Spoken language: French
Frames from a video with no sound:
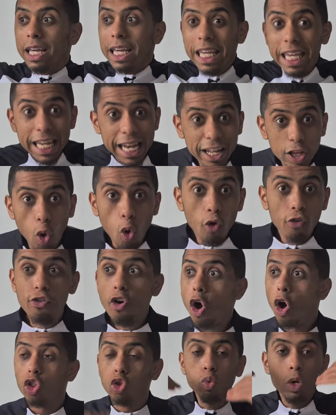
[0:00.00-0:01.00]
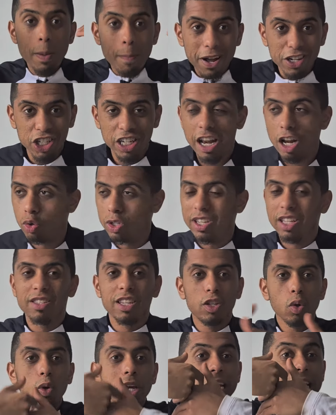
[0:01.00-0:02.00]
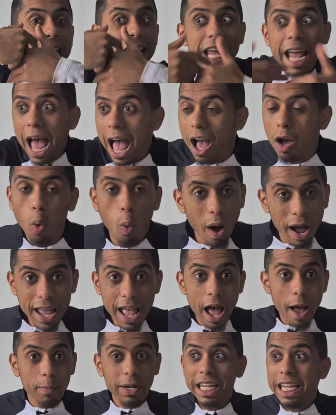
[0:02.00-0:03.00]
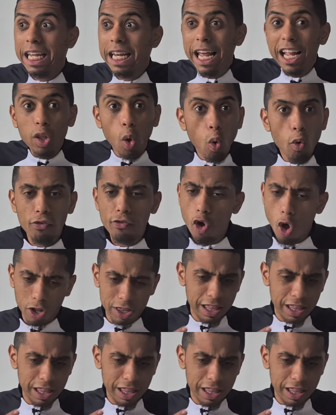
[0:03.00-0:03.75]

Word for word: Il est trop fort. Tous les matchs qu'il a joué cette saison, il est incroyable. Il est trop fort